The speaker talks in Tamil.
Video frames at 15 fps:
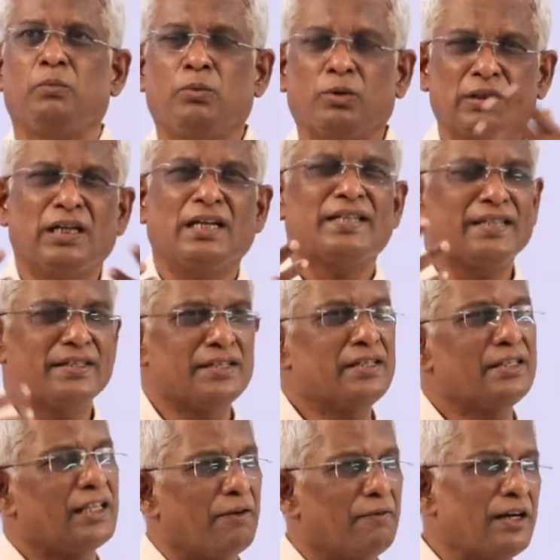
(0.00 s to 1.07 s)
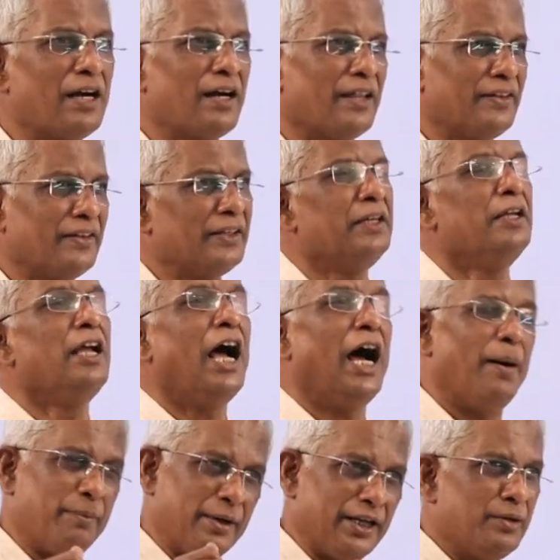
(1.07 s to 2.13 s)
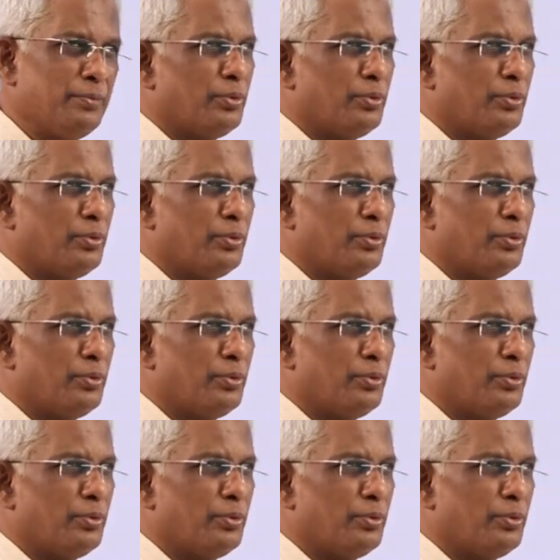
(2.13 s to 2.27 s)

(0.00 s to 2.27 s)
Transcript: முதல்ல செஞ்சது தவறானது அப்படின்னு